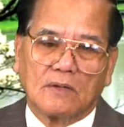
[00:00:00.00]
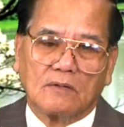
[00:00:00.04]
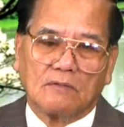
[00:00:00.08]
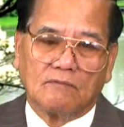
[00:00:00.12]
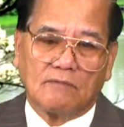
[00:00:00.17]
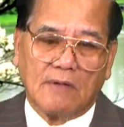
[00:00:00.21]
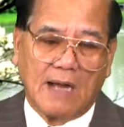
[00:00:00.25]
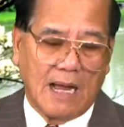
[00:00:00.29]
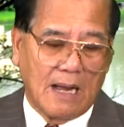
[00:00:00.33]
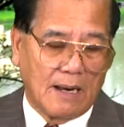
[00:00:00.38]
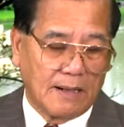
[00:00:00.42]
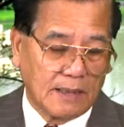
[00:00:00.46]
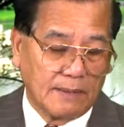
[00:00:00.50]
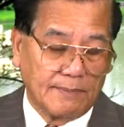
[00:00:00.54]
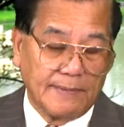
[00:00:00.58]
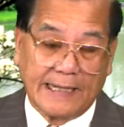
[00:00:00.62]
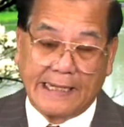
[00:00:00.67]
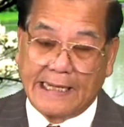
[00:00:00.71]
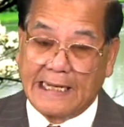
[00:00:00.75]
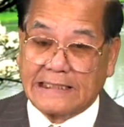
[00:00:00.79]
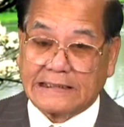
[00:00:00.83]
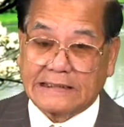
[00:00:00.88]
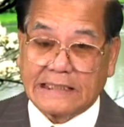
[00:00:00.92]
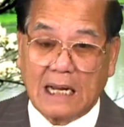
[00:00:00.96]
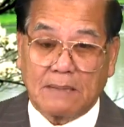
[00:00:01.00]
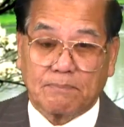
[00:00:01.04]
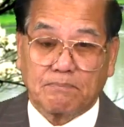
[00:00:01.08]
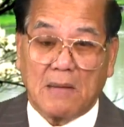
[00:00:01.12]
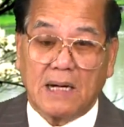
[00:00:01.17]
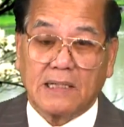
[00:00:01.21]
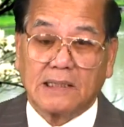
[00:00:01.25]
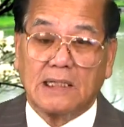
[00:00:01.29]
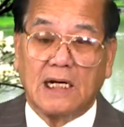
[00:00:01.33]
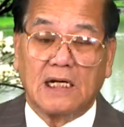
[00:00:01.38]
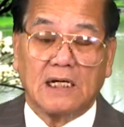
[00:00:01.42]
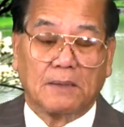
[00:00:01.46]
Và nó bị cảnh sát
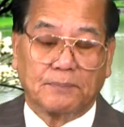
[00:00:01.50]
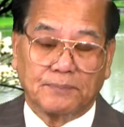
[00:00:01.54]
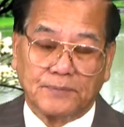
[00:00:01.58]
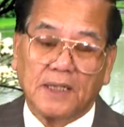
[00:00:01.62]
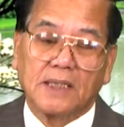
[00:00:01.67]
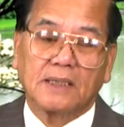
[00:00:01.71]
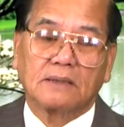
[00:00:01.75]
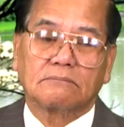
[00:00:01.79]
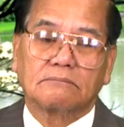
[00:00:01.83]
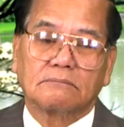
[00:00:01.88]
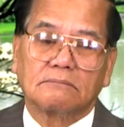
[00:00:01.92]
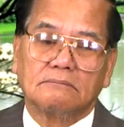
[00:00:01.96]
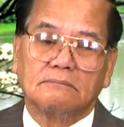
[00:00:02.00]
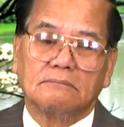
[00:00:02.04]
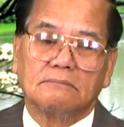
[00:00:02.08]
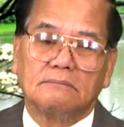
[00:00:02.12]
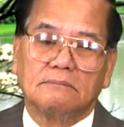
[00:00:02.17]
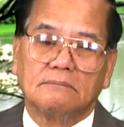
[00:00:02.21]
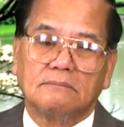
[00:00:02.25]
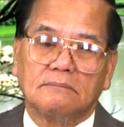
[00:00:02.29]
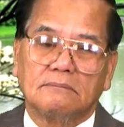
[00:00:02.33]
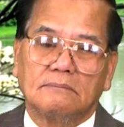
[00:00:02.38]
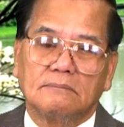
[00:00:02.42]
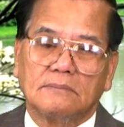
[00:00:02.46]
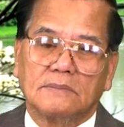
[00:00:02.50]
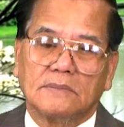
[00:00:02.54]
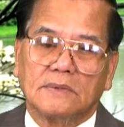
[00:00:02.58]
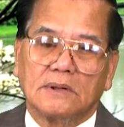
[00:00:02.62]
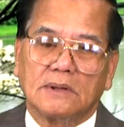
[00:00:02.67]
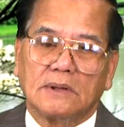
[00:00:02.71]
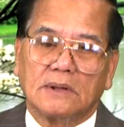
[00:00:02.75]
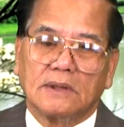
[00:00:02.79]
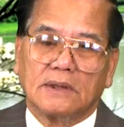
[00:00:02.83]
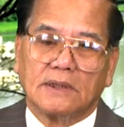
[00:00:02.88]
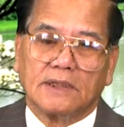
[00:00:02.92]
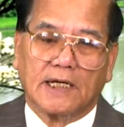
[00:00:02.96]
bắt ngay lập tức.
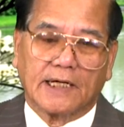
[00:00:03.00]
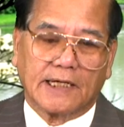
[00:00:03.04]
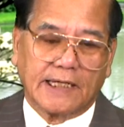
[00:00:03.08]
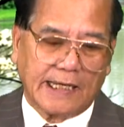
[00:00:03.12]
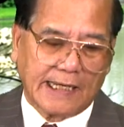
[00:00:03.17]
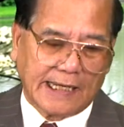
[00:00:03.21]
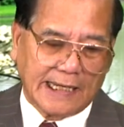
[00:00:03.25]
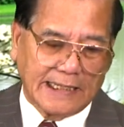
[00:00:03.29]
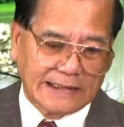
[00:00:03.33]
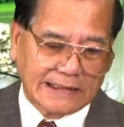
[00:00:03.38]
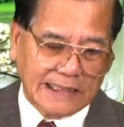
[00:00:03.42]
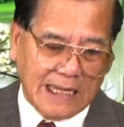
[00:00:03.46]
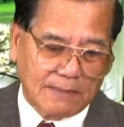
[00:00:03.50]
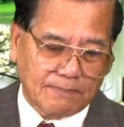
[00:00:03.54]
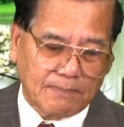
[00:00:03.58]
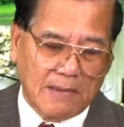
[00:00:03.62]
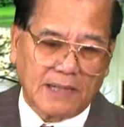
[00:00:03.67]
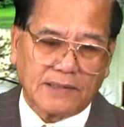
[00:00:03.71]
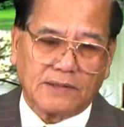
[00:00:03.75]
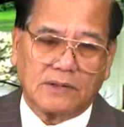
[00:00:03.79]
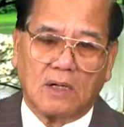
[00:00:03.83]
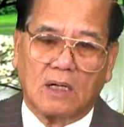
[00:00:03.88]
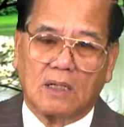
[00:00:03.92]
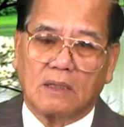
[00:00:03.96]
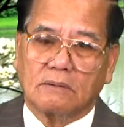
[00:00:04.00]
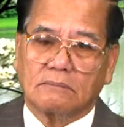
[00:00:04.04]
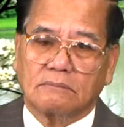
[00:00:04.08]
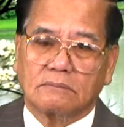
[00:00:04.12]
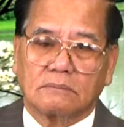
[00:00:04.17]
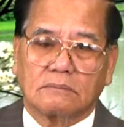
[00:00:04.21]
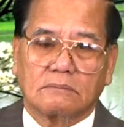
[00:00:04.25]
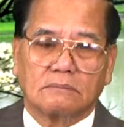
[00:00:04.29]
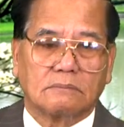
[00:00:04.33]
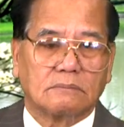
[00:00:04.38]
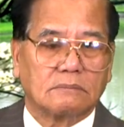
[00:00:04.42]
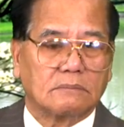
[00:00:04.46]
Thì khi cảnh sát bắt nó
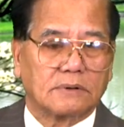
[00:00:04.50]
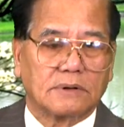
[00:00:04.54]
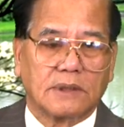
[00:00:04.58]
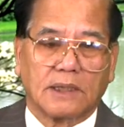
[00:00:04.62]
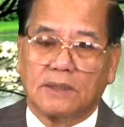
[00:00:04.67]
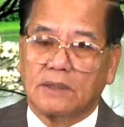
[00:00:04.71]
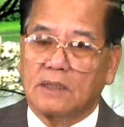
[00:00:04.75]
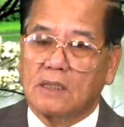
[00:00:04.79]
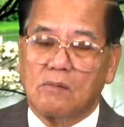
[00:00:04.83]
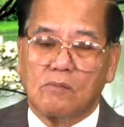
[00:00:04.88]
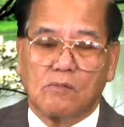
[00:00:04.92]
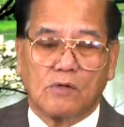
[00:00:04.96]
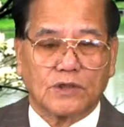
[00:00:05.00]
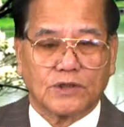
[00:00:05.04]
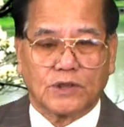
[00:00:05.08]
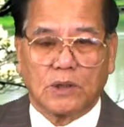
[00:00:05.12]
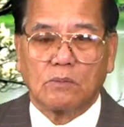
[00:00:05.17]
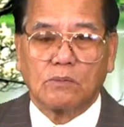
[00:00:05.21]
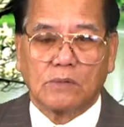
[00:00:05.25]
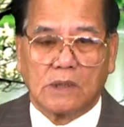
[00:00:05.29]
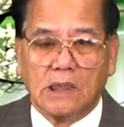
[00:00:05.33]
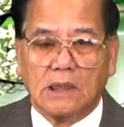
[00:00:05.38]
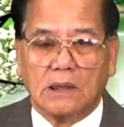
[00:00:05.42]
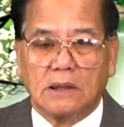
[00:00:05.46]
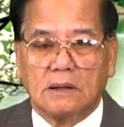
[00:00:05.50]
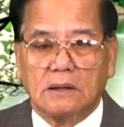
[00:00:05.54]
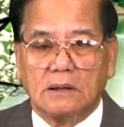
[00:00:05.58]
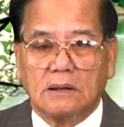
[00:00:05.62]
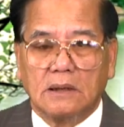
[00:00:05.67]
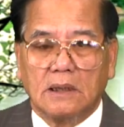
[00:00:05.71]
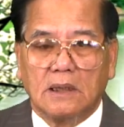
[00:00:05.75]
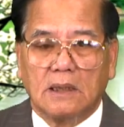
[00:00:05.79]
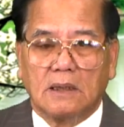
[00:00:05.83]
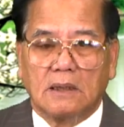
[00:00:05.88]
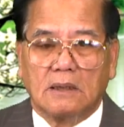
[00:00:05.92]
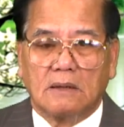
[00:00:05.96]
thì nó không có chống cự.
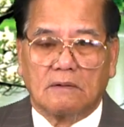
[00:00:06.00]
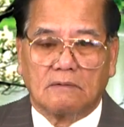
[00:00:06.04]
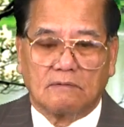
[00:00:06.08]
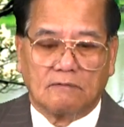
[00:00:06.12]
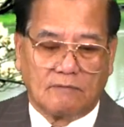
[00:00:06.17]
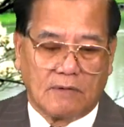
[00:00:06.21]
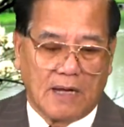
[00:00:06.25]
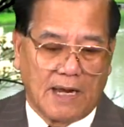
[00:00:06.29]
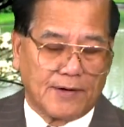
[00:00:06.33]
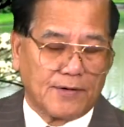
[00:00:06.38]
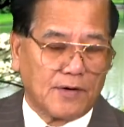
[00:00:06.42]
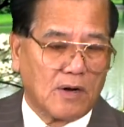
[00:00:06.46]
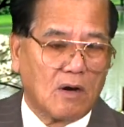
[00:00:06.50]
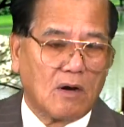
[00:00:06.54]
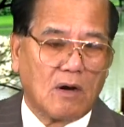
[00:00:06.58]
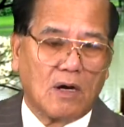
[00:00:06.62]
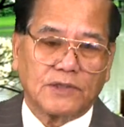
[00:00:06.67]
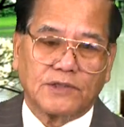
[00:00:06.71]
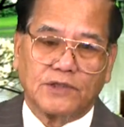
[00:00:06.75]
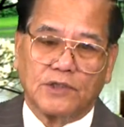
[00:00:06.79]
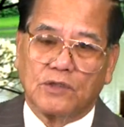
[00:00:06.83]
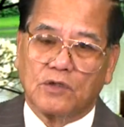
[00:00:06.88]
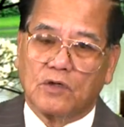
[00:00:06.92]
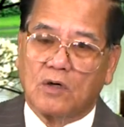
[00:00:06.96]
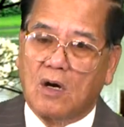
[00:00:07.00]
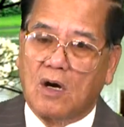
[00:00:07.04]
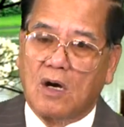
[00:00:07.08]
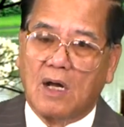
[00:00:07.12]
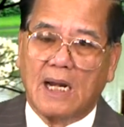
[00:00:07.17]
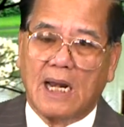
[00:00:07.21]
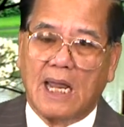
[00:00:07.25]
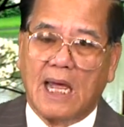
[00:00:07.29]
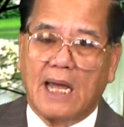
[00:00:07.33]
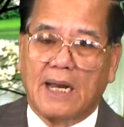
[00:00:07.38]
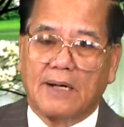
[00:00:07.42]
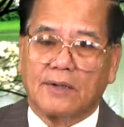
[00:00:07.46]
Và nó chỉ có
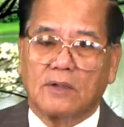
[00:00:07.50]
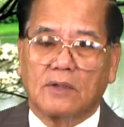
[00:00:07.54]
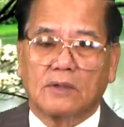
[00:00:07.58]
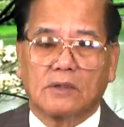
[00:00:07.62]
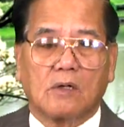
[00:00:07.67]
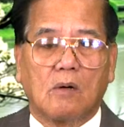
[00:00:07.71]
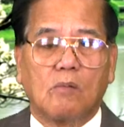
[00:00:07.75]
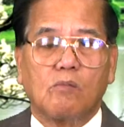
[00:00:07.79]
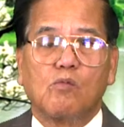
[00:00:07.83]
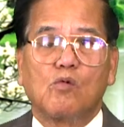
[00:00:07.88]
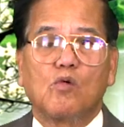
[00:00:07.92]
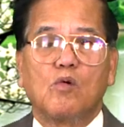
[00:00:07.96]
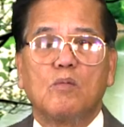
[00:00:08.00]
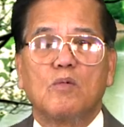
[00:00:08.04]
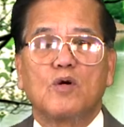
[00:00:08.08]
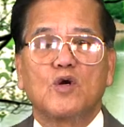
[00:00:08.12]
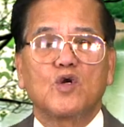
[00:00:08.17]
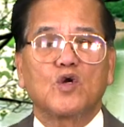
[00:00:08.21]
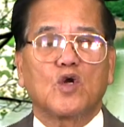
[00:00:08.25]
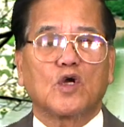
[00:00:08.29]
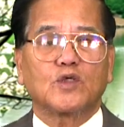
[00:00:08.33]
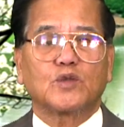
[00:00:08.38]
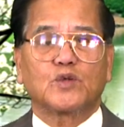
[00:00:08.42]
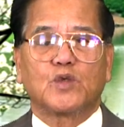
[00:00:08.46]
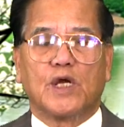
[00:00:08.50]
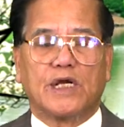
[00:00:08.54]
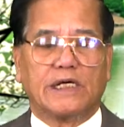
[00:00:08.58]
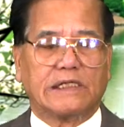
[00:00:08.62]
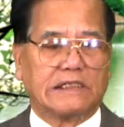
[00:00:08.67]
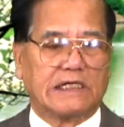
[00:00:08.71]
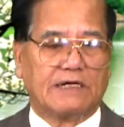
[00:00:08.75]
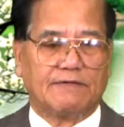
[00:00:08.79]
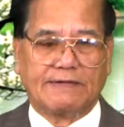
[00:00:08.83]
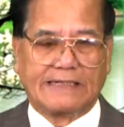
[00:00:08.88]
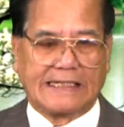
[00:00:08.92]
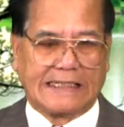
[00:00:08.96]
là nó không có muốn nói chuyện
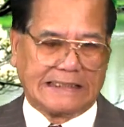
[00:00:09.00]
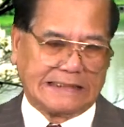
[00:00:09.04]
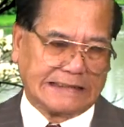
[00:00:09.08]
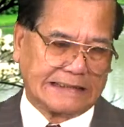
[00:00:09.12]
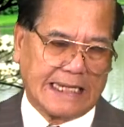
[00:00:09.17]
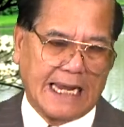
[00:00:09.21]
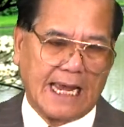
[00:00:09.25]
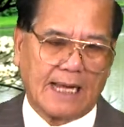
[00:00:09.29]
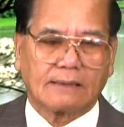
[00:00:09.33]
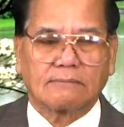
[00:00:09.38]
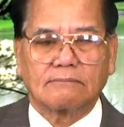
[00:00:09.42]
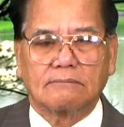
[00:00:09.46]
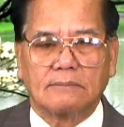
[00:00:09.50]
gì với cảnh sát.